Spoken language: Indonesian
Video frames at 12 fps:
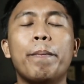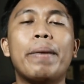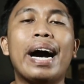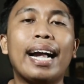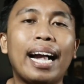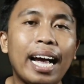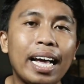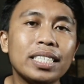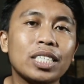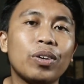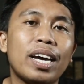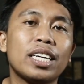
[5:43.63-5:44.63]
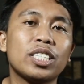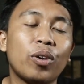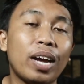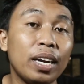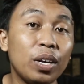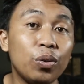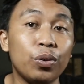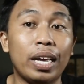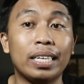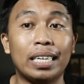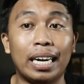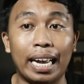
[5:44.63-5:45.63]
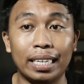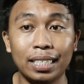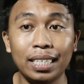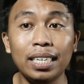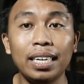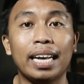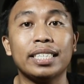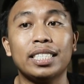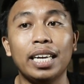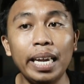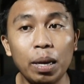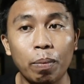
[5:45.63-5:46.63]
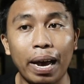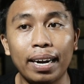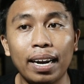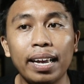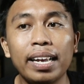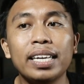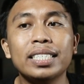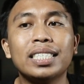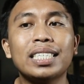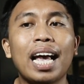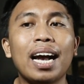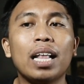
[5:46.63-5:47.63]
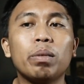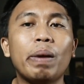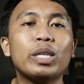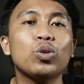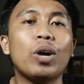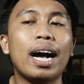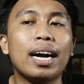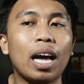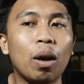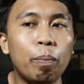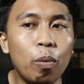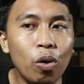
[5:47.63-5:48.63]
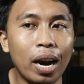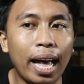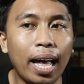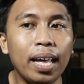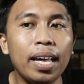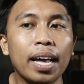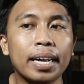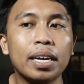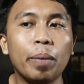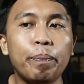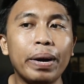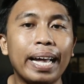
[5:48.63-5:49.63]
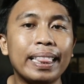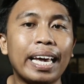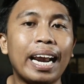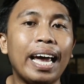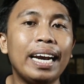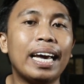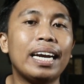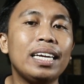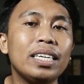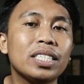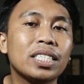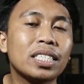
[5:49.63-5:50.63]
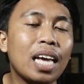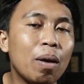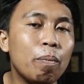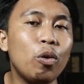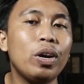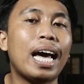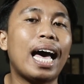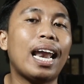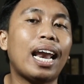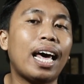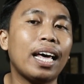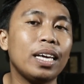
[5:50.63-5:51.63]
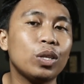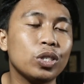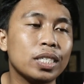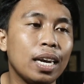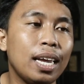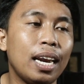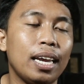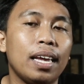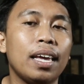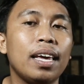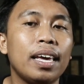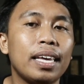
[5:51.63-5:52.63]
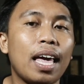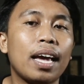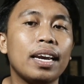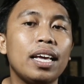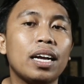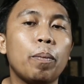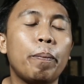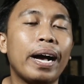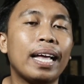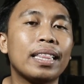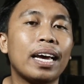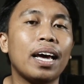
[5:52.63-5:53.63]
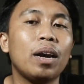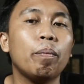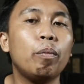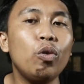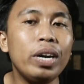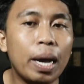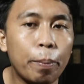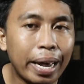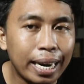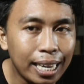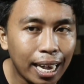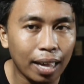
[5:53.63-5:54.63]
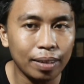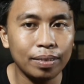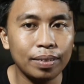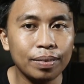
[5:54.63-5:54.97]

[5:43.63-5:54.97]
maka saudara-saudariku yang terkasih, yang seiman, sangat masuk akal pula kepengantaraan dari Sang Bunda Allah itu sendiri, yakni kepengantaraan Bunda Maria